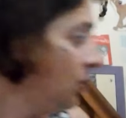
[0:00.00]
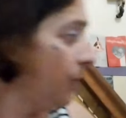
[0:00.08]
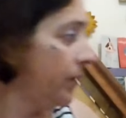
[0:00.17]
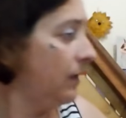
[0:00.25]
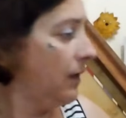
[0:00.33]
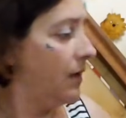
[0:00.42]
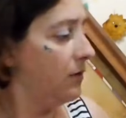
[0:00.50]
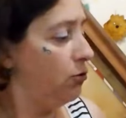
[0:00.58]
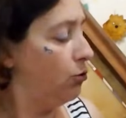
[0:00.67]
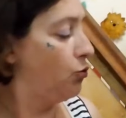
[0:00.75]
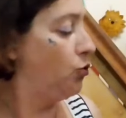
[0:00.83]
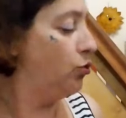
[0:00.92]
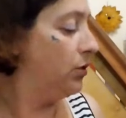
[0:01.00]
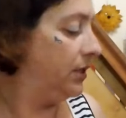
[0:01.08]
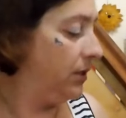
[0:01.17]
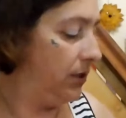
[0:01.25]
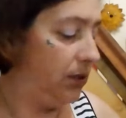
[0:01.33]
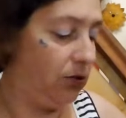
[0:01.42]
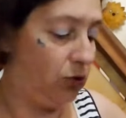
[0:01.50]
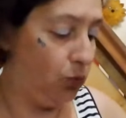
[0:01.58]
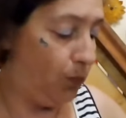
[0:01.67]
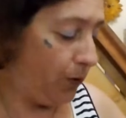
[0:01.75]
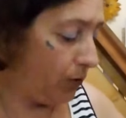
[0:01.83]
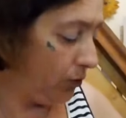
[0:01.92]
j'ai pris un surgelé.
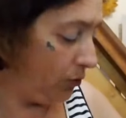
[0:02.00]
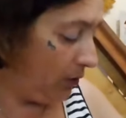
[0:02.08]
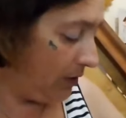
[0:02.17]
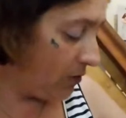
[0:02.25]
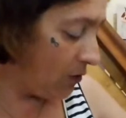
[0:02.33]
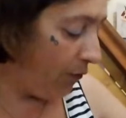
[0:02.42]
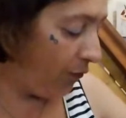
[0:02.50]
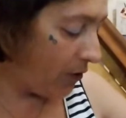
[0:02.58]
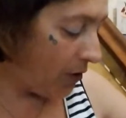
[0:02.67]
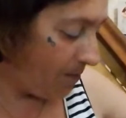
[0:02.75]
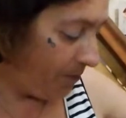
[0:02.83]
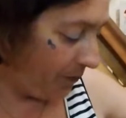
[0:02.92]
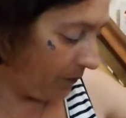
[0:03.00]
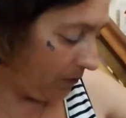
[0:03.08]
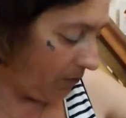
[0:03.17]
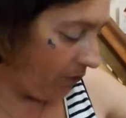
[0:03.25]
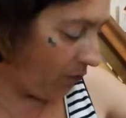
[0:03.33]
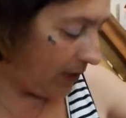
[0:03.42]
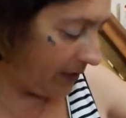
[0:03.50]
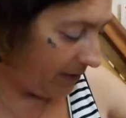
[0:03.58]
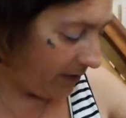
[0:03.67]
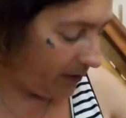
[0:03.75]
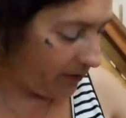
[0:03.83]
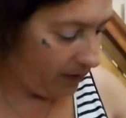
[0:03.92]
Je pense que les enfants vont
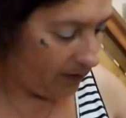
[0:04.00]
être